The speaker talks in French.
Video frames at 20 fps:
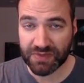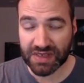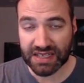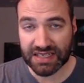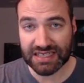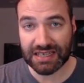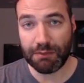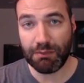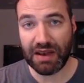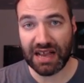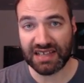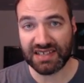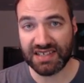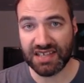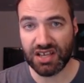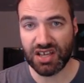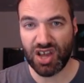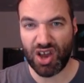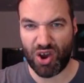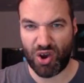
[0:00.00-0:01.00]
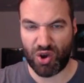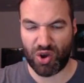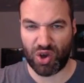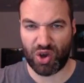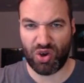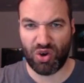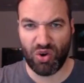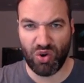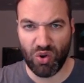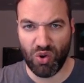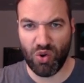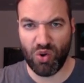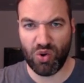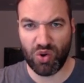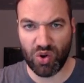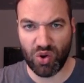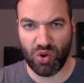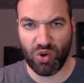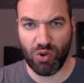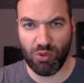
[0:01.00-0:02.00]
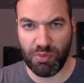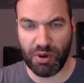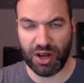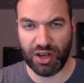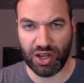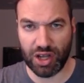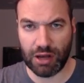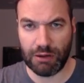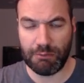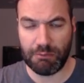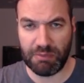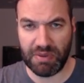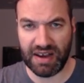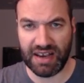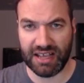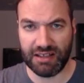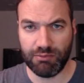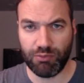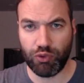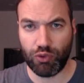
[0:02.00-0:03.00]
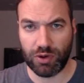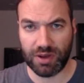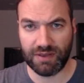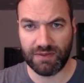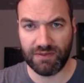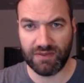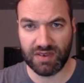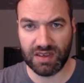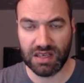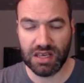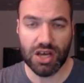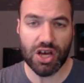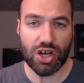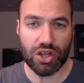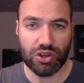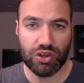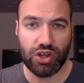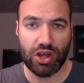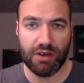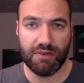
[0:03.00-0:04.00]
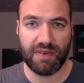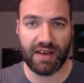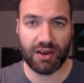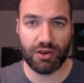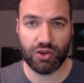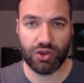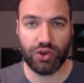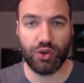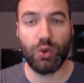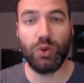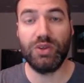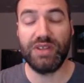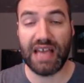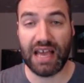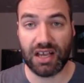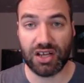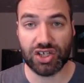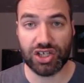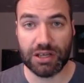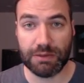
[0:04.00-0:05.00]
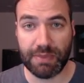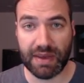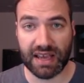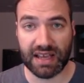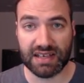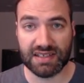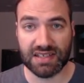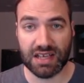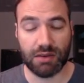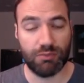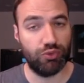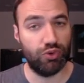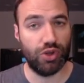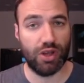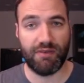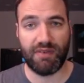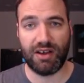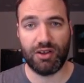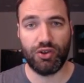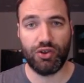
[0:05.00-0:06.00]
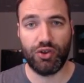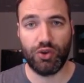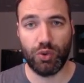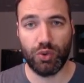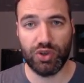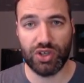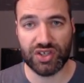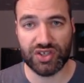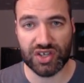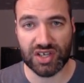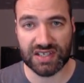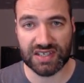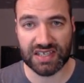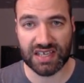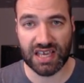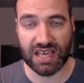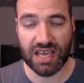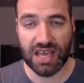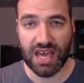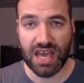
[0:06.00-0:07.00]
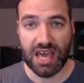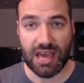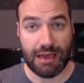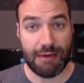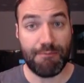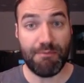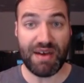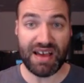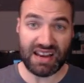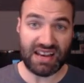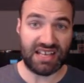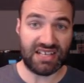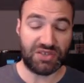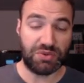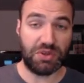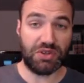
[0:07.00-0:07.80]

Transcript: C'est placer un gros, gros bonhomme plein de points de vie devant une tour d'archer, par exemple, ou devant une tour de sorcier. Et par la suite,